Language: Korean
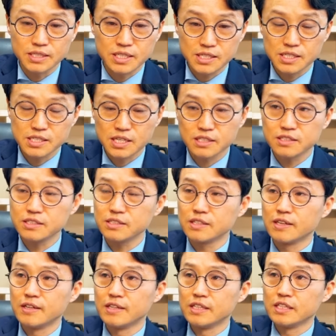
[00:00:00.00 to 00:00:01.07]
제사장은
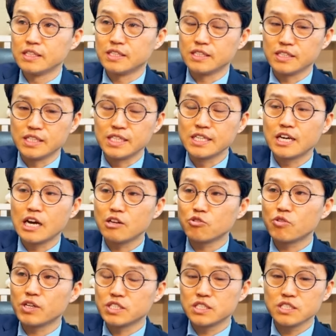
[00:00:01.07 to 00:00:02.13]

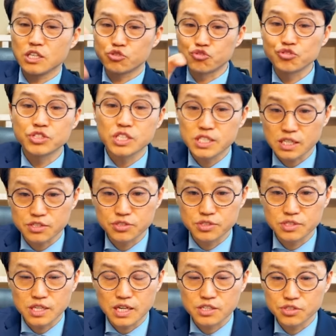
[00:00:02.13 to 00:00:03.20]
인간과 신의 중재자
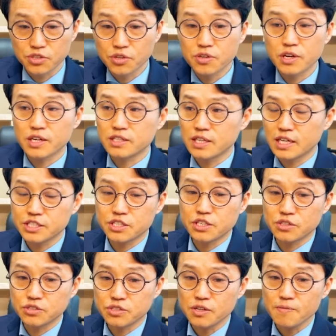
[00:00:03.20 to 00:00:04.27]
역할을 하잖아요,
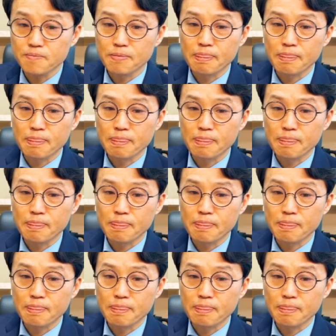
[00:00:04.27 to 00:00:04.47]
그죠?